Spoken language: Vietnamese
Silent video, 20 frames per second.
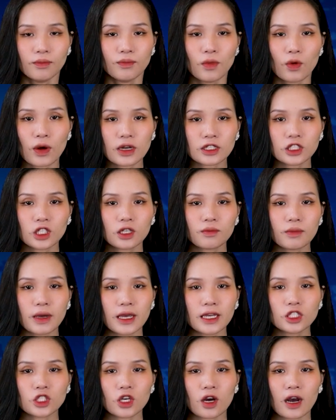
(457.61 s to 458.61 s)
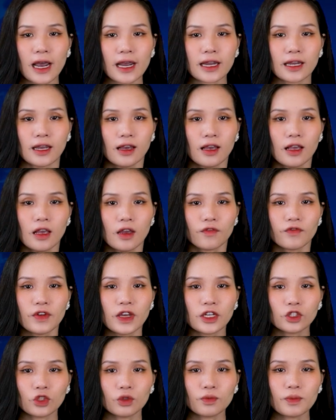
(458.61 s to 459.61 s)
Một quan chức Mỹ cho hay,
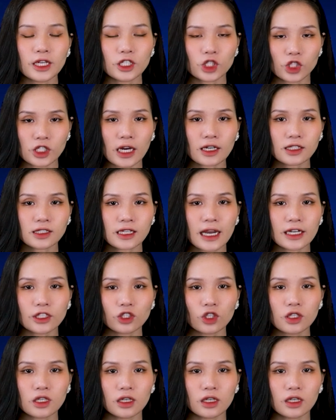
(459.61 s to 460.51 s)
việc chuẩn bị sẵn sàng cho